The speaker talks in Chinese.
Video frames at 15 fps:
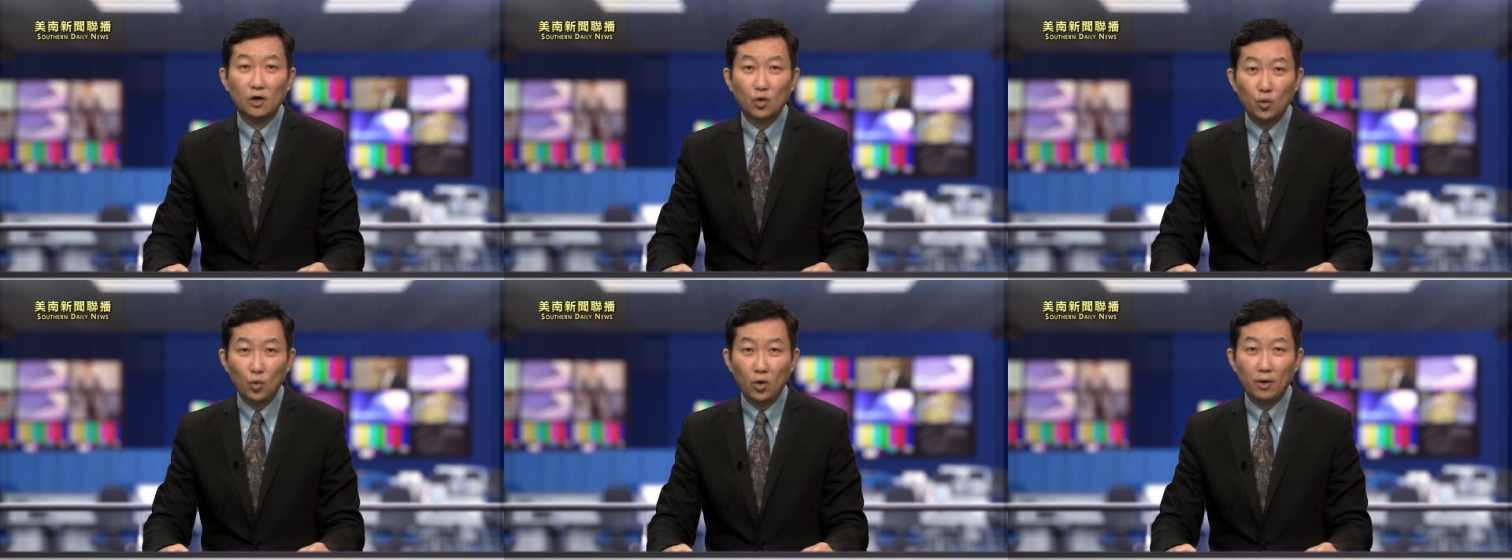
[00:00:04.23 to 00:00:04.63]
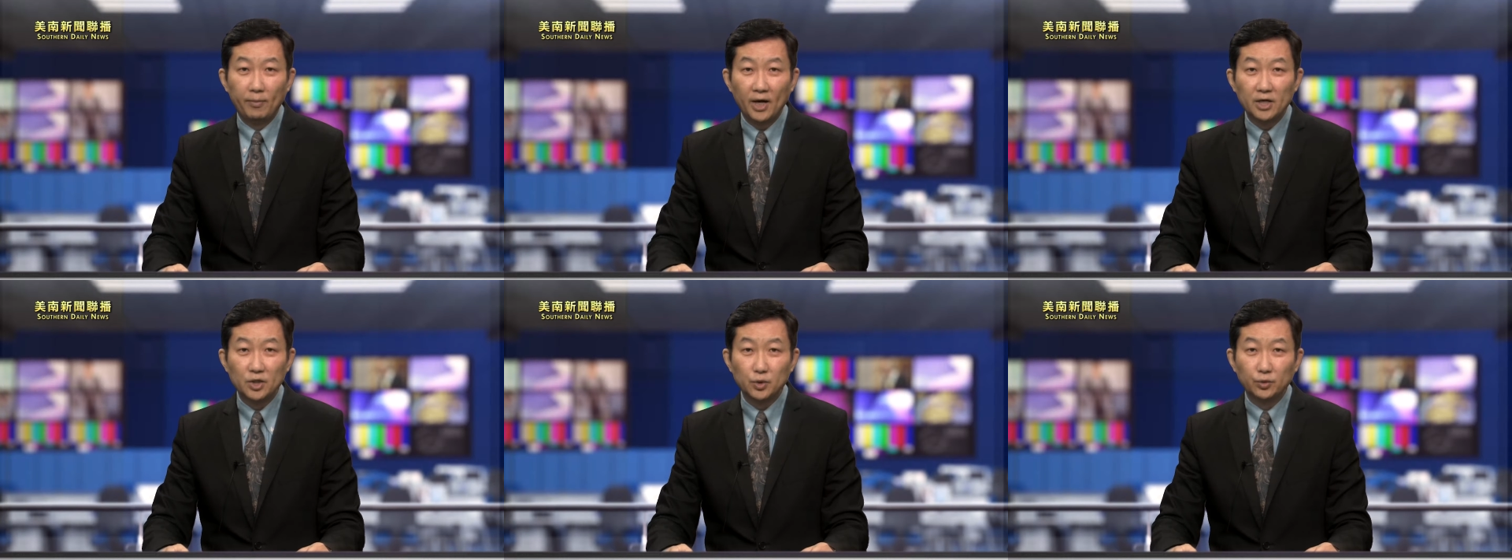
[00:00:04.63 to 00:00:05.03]
过
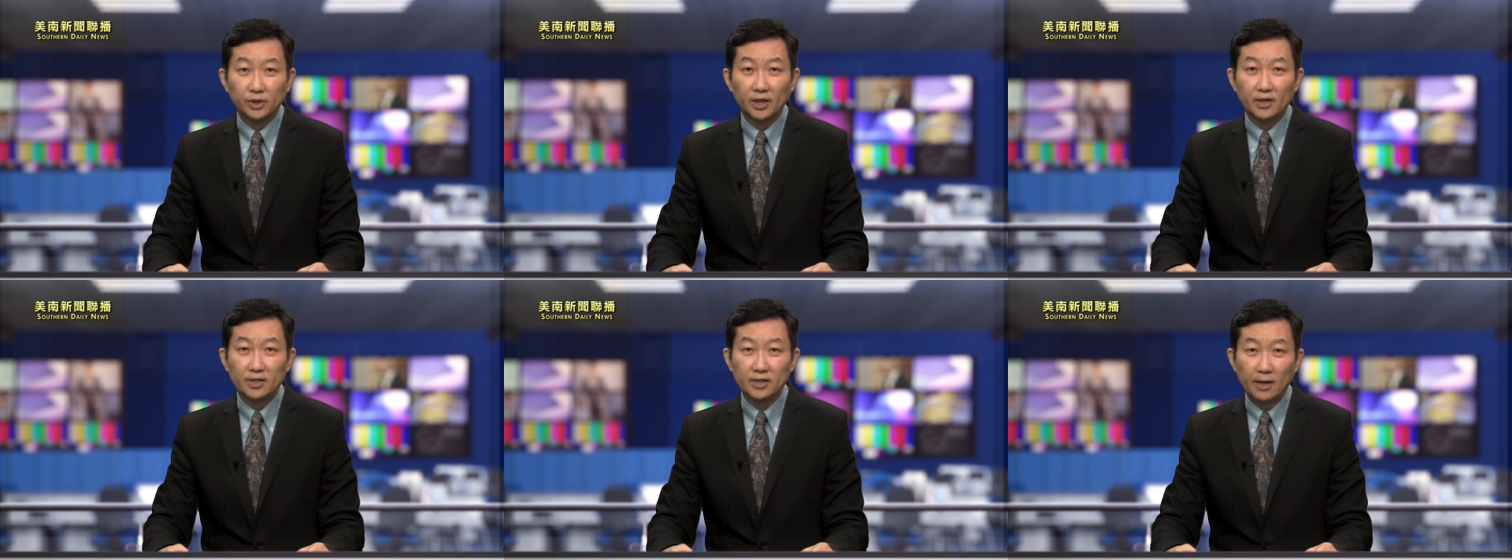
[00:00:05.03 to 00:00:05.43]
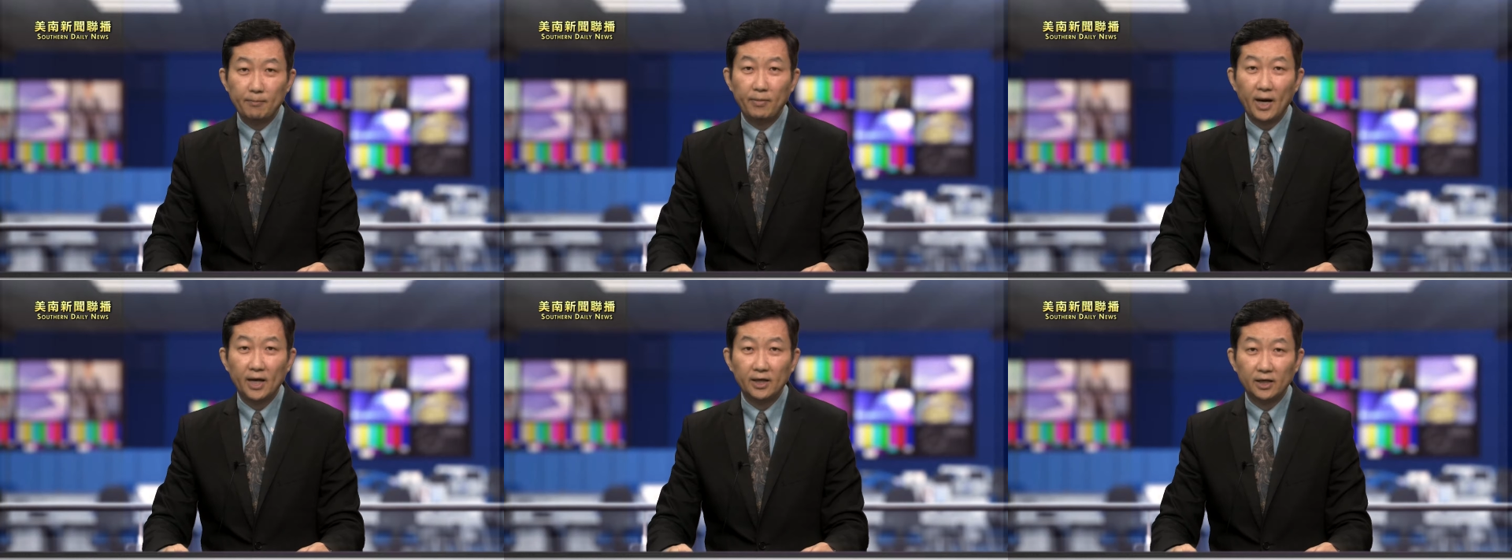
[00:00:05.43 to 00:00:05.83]
半数的
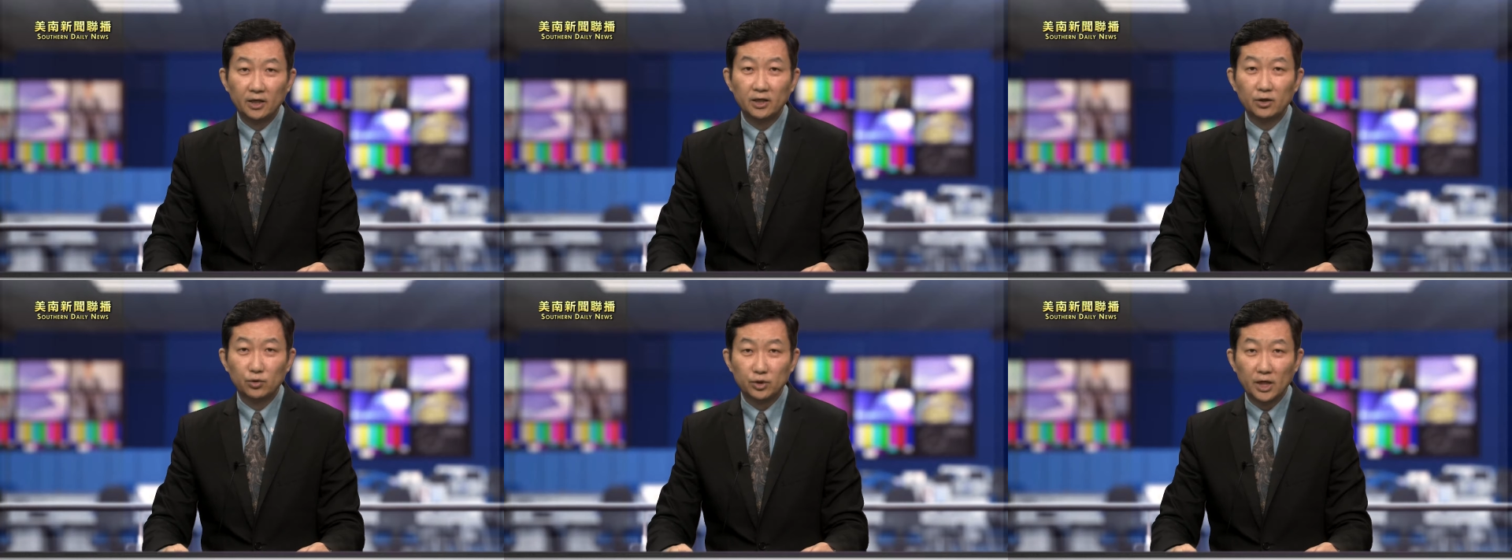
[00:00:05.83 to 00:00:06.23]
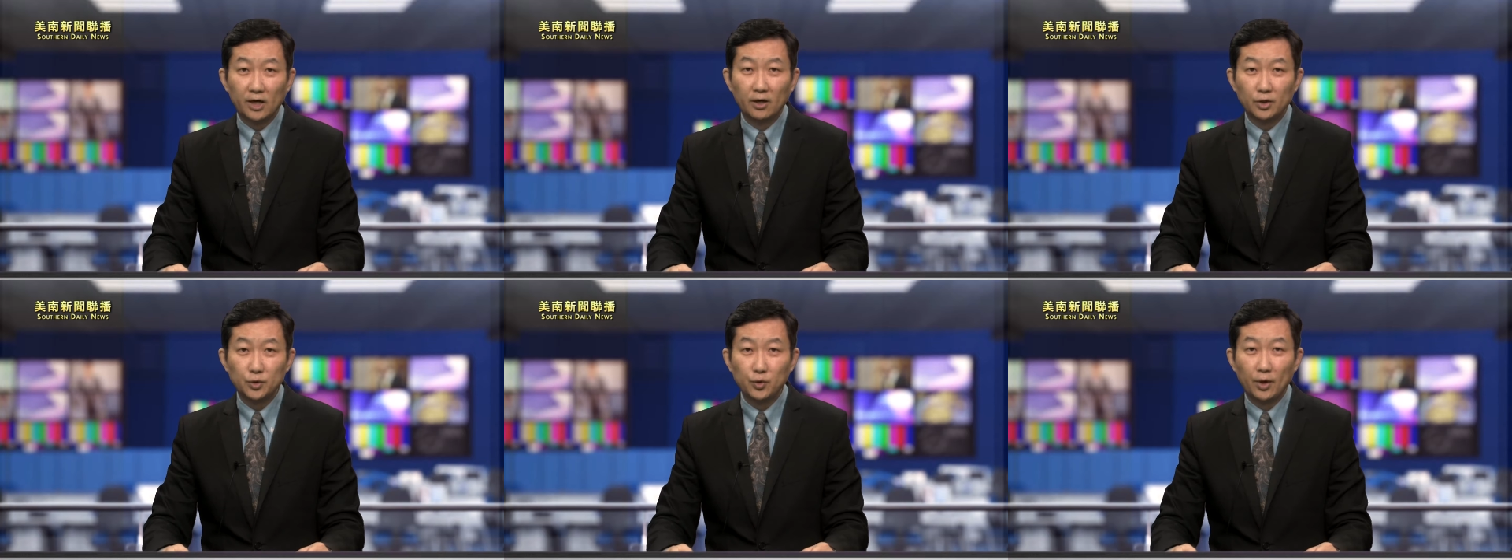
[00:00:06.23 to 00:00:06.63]
306张
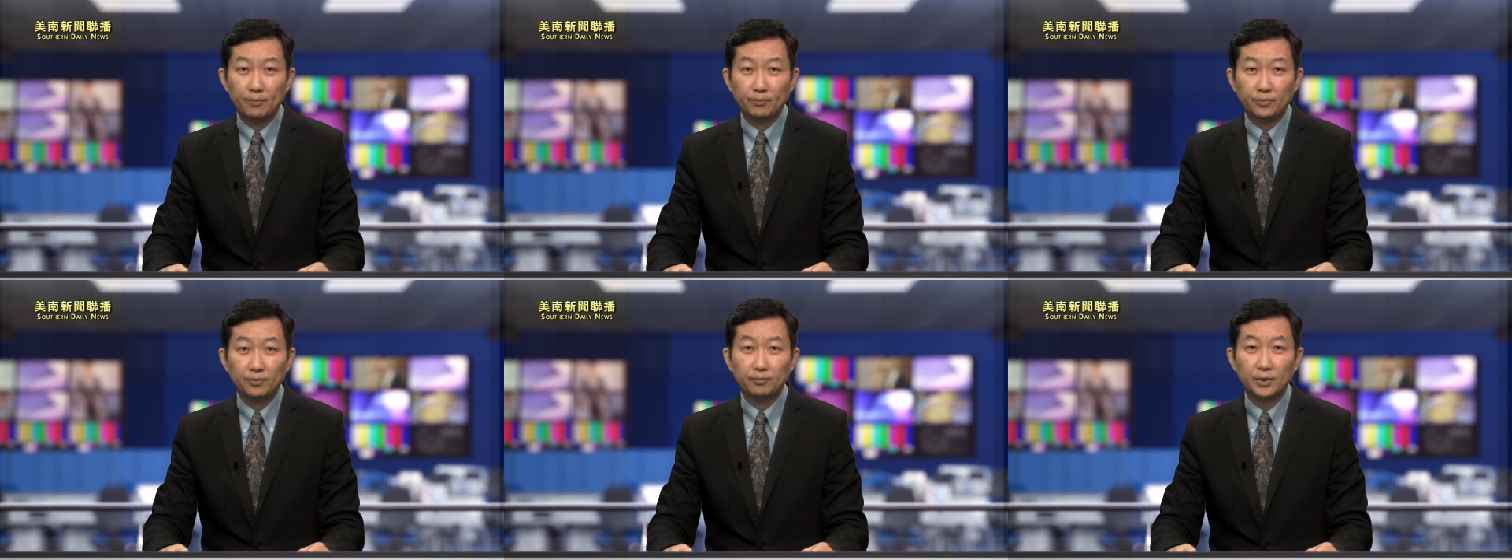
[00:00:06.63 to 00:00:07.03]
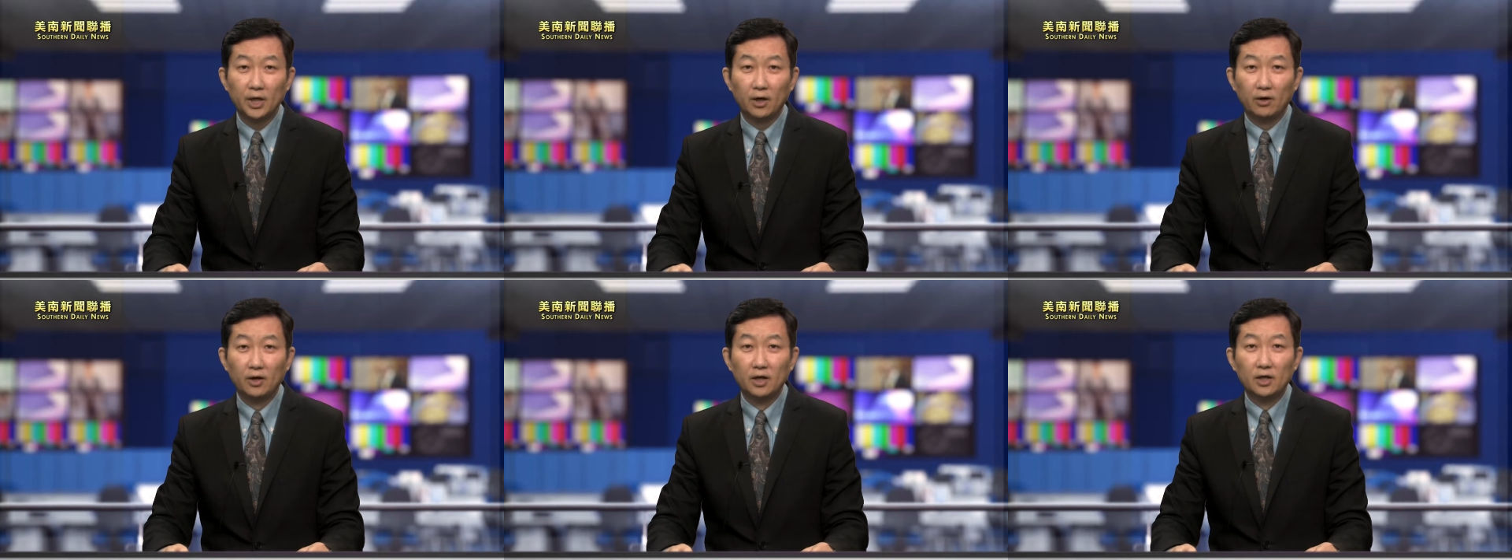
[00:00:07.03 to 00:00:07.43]
选
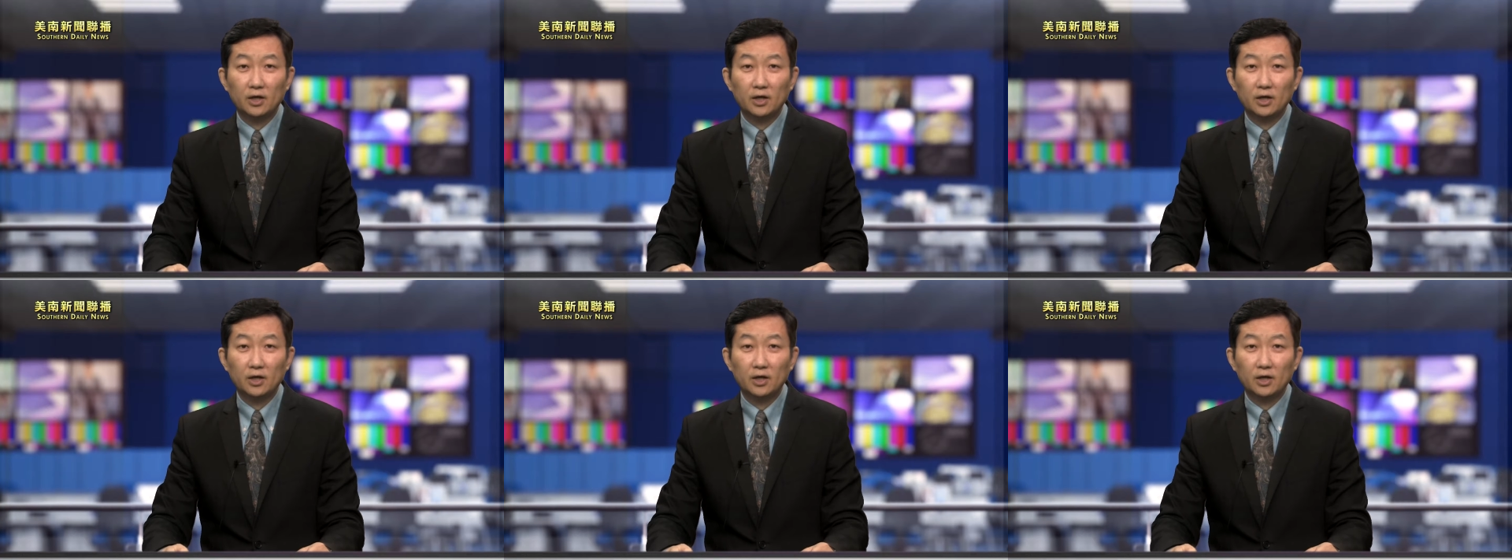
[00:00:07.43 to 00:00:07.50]
票，